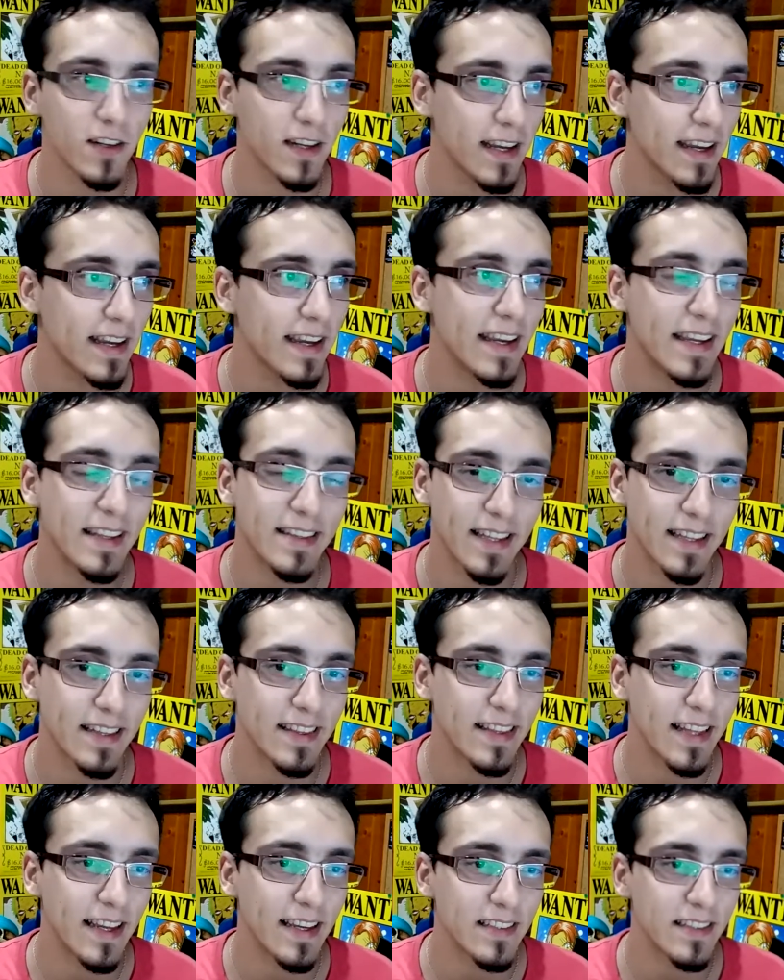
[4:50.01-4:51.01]
que
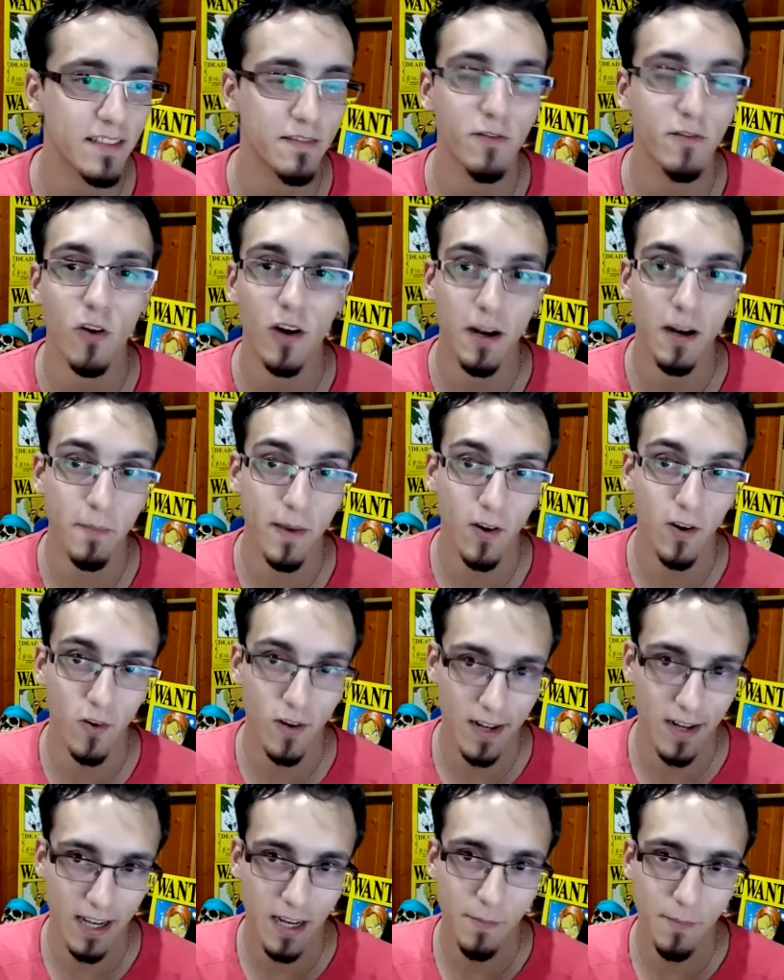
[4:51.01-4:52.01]
intentéis enfocar mejor
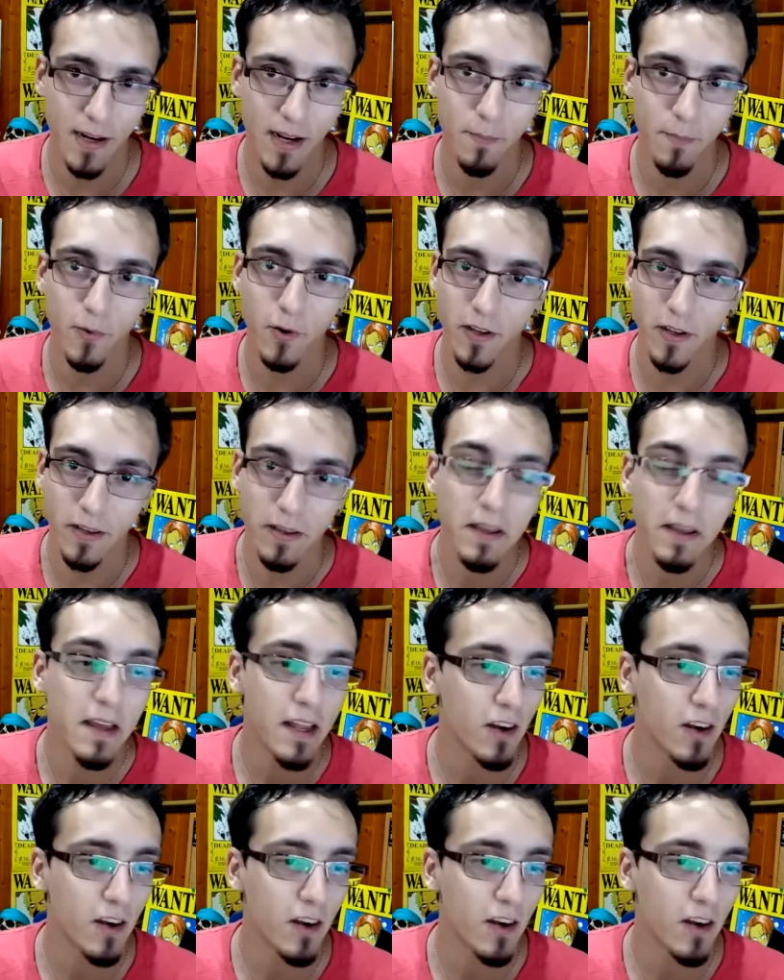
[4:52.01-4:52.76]
la cámara porque